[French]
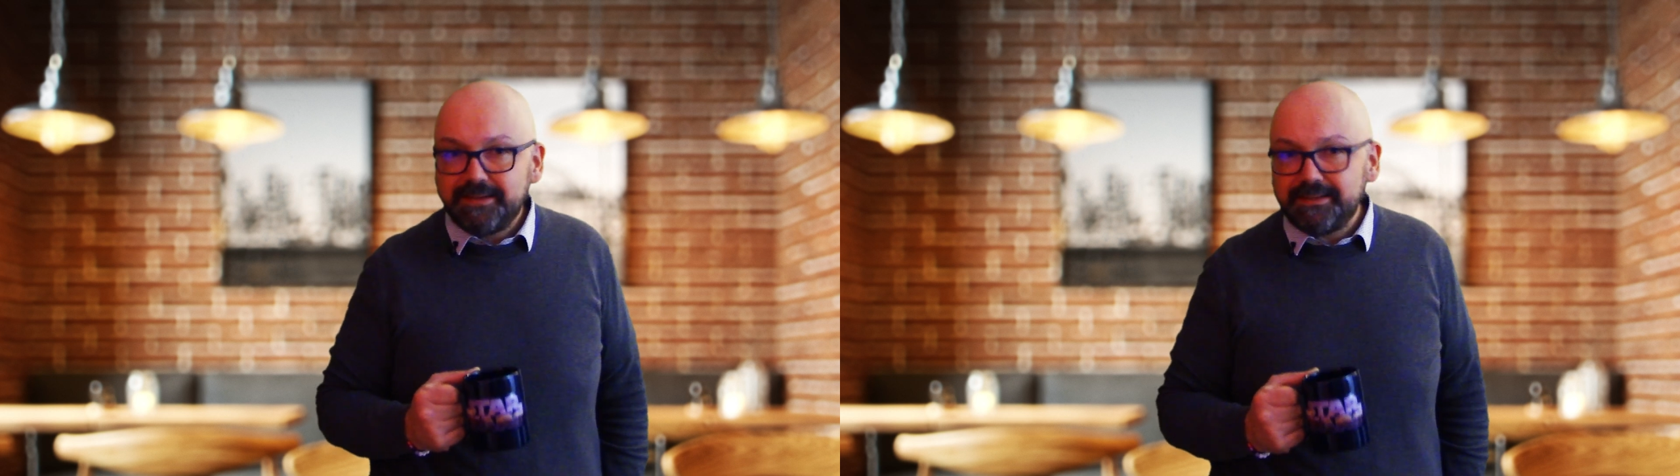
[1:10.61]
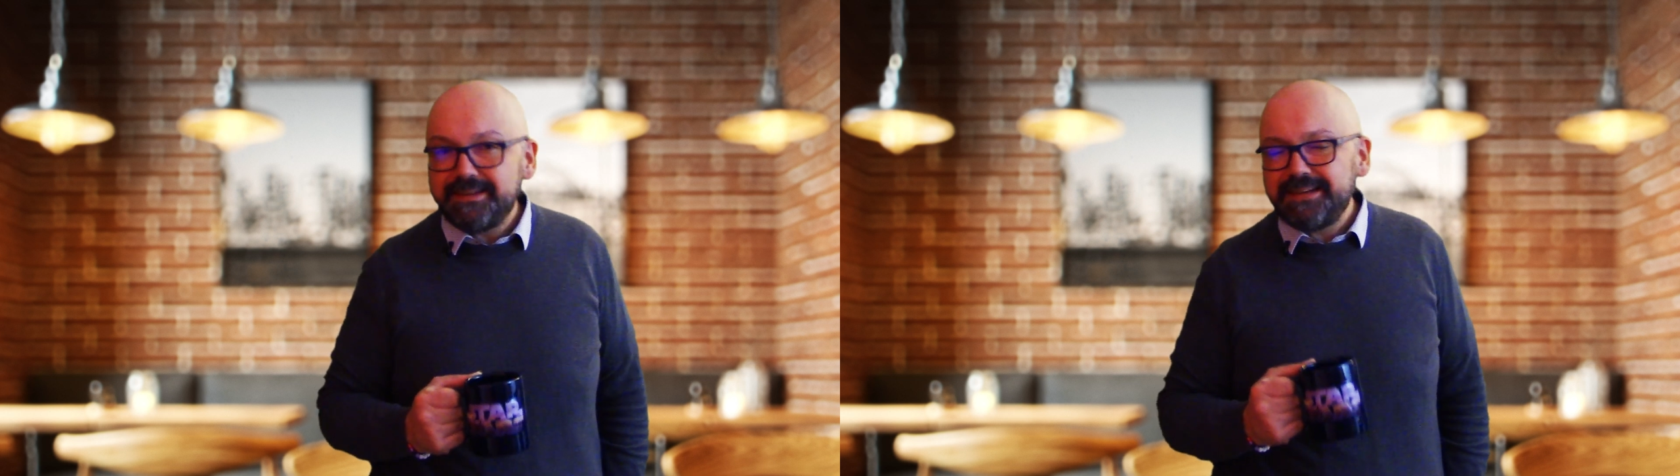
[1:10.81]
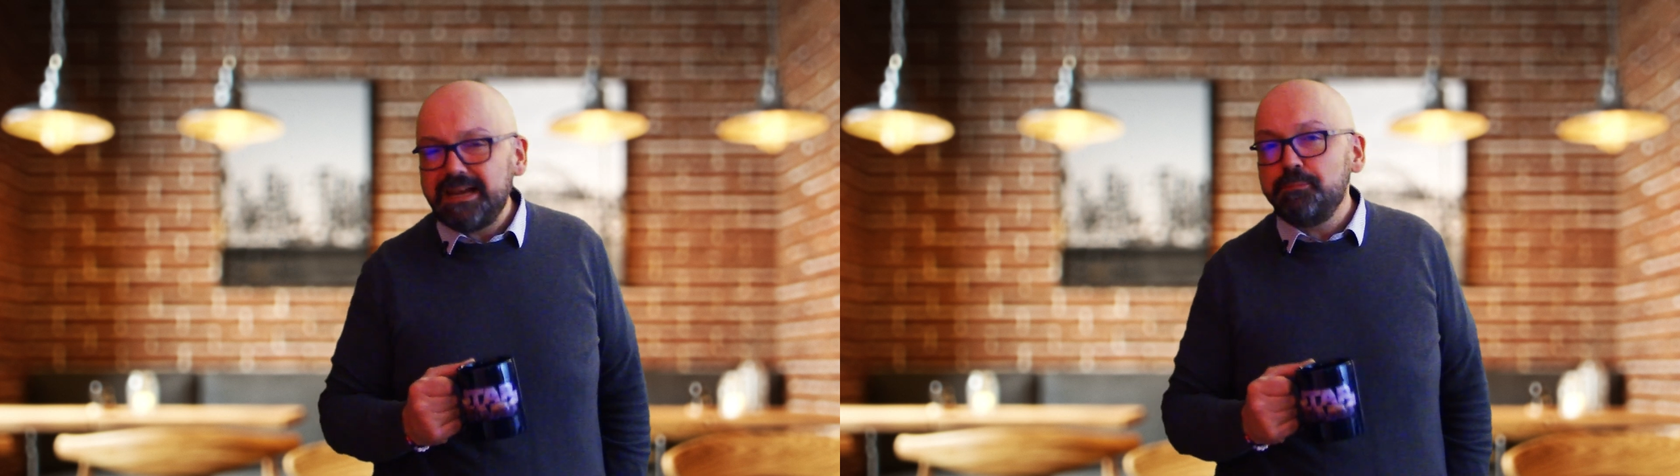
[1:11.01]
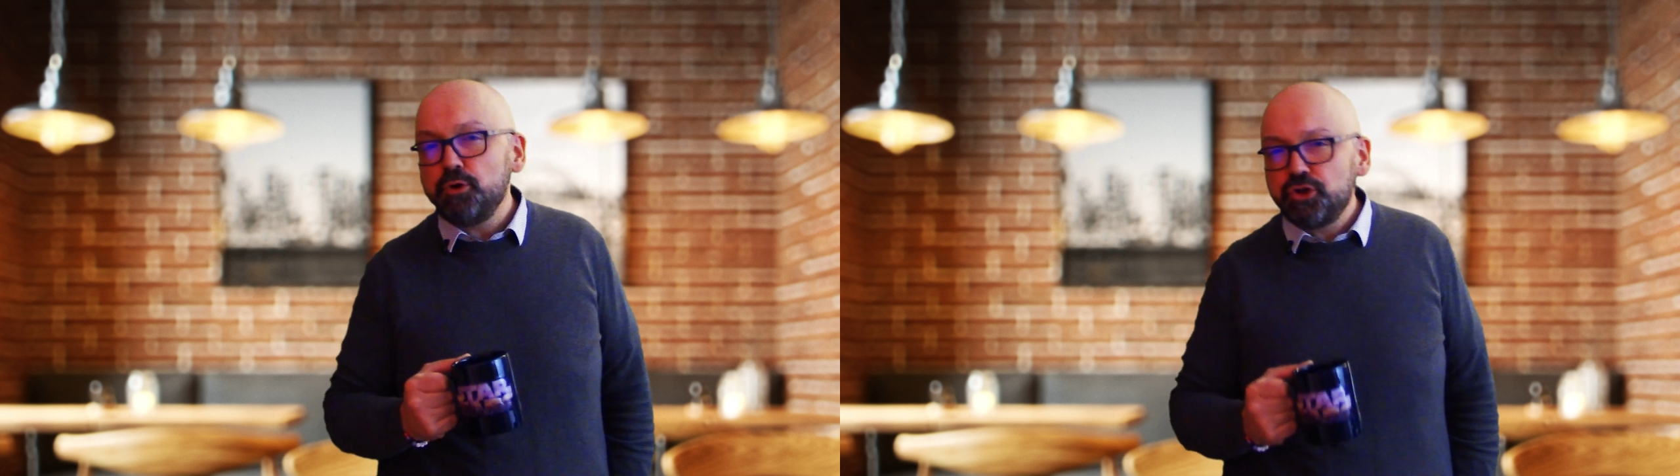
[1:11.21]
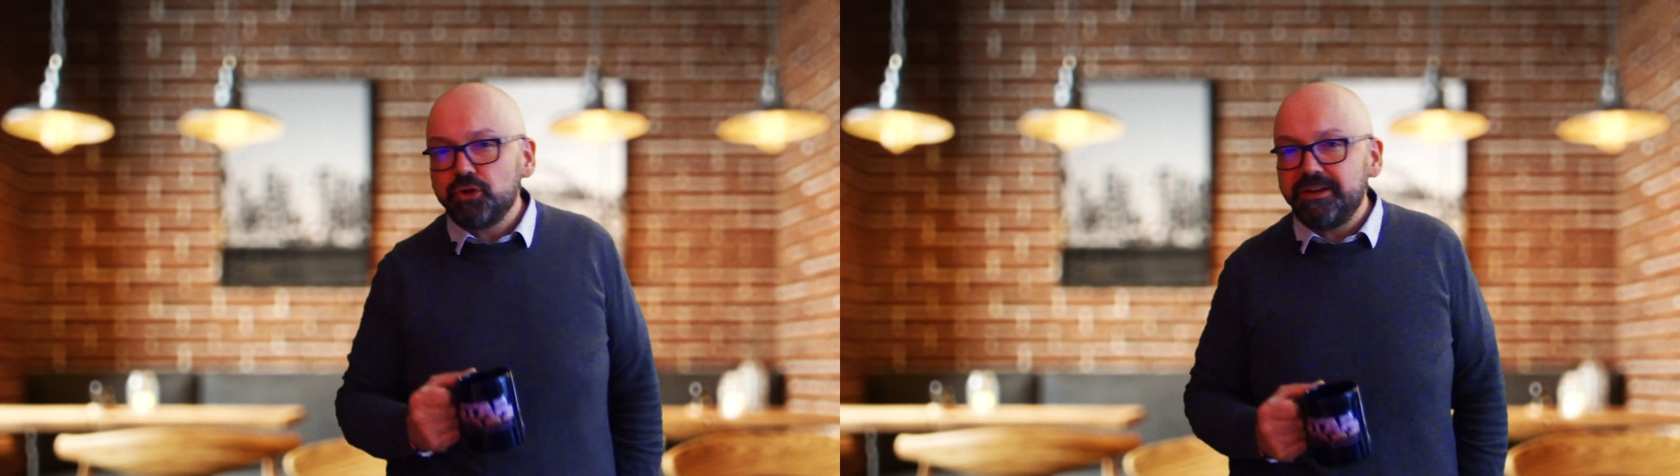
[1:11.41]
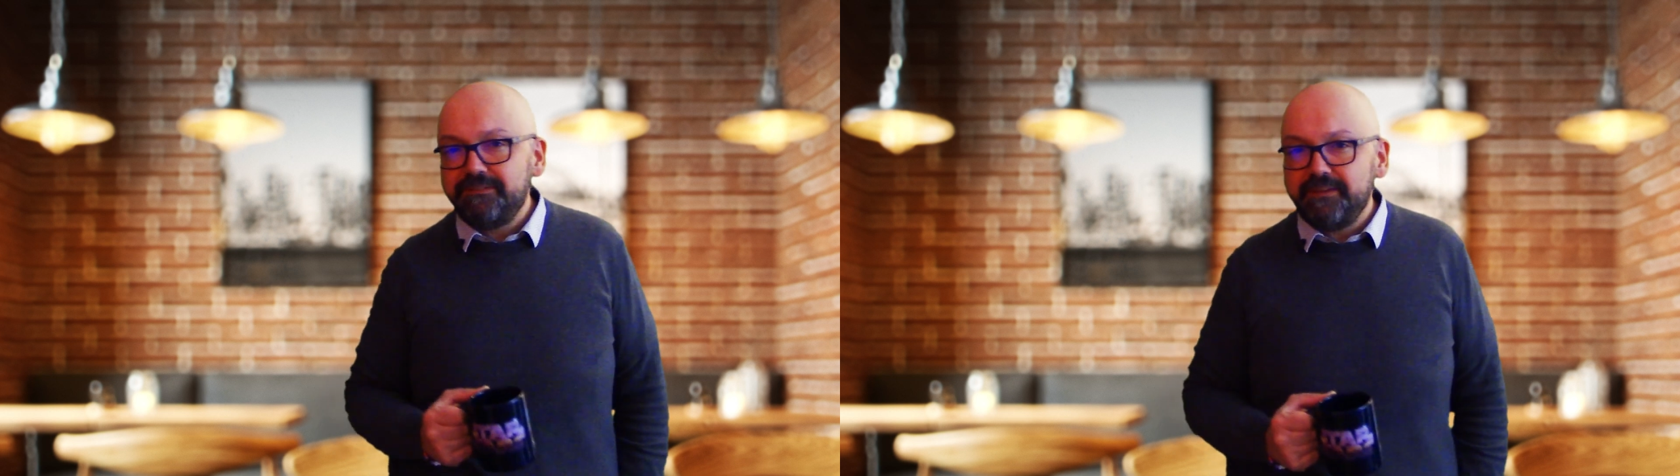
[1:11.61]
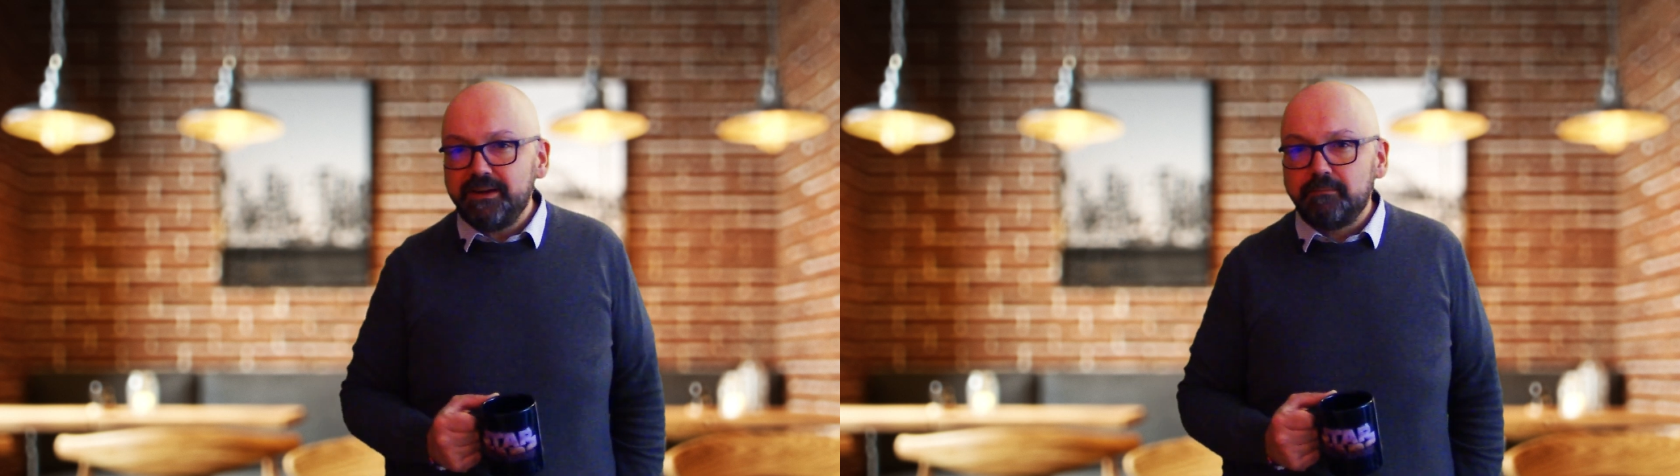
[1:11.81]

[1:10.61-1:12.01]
ça la bonne chose à faire.